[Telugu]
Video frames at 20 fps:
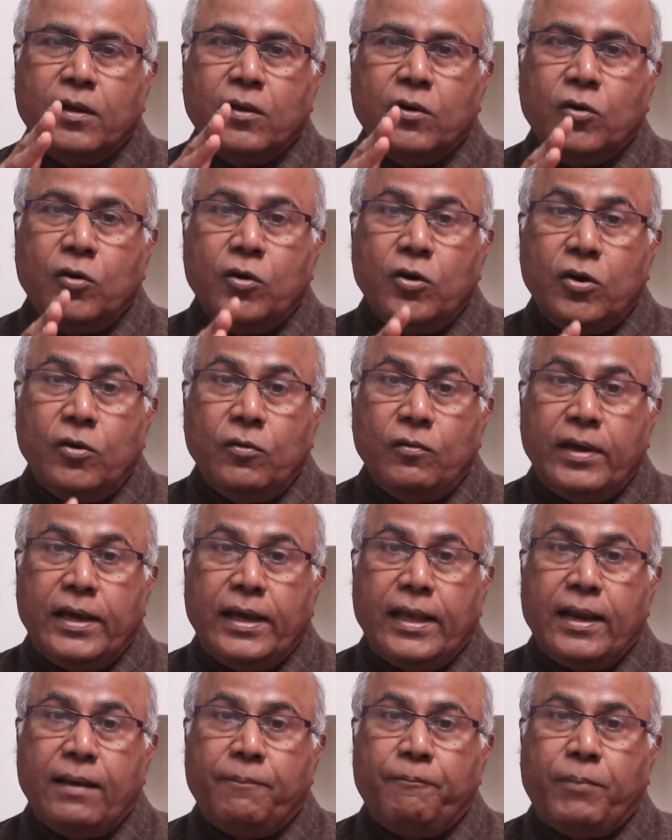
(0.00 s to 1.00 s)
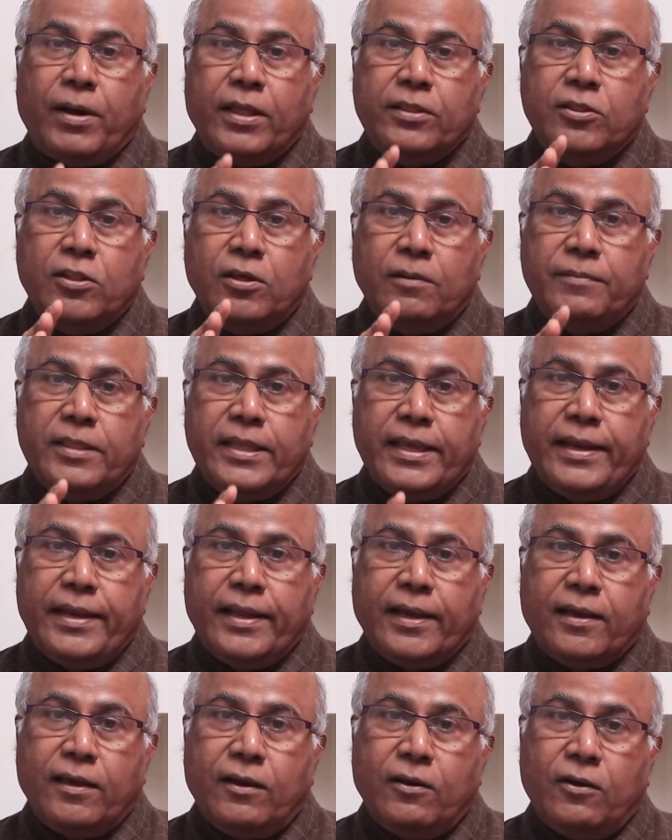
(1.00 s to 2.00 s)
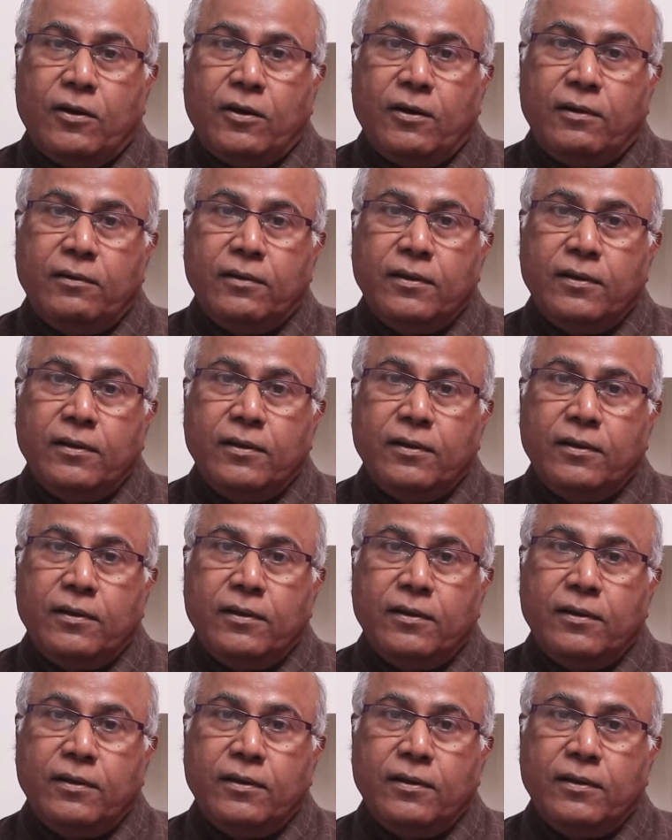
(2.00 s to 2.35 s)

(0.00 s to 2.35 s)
రెండు వేల పంతొమ్మిది ఎన్నికల్లో